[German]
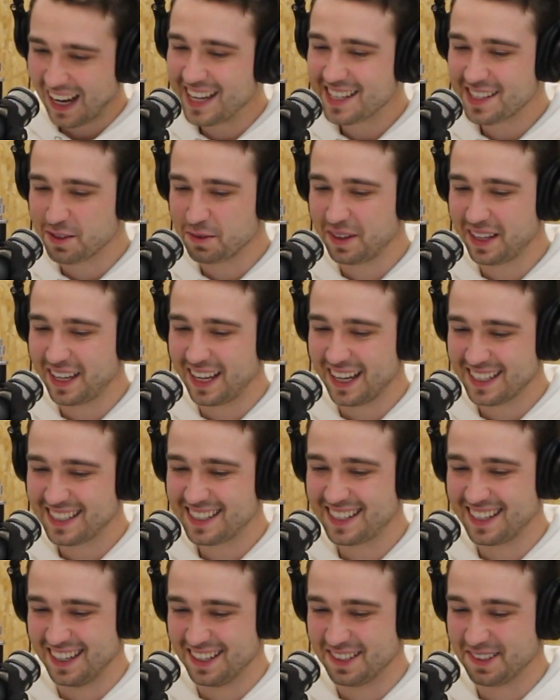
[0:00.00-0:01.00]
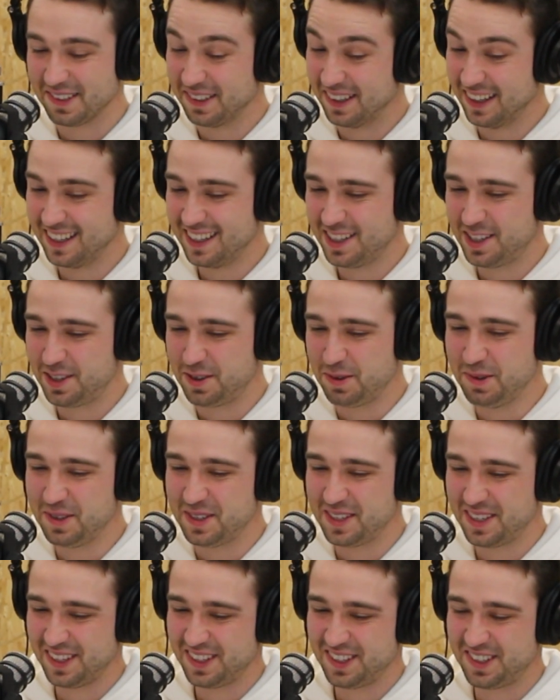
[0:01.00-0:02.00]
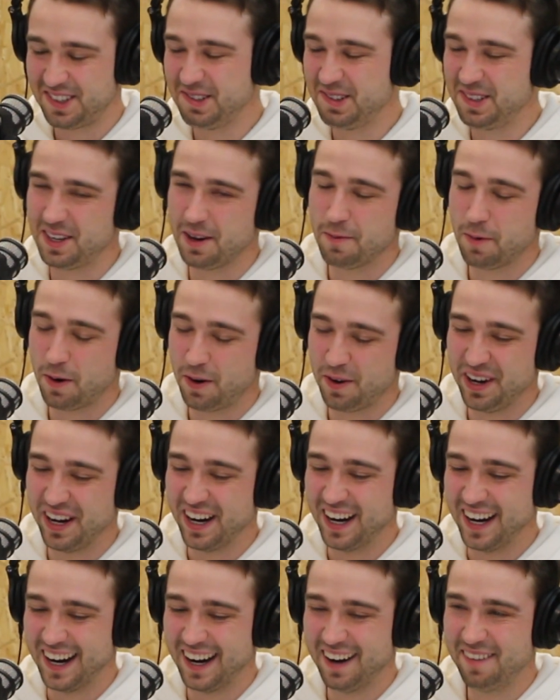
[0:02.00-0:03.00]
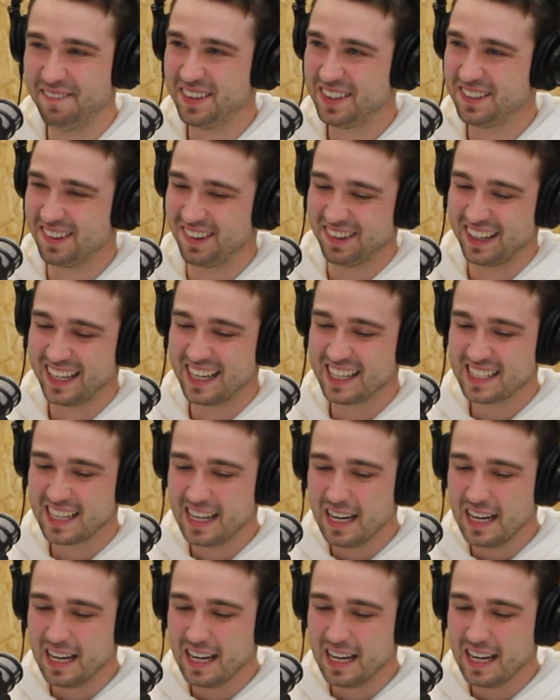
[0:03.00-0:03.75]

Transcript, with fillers: Es ist ohne Gast, also choose, choose your warrior, ja, mit oder ohne Gast.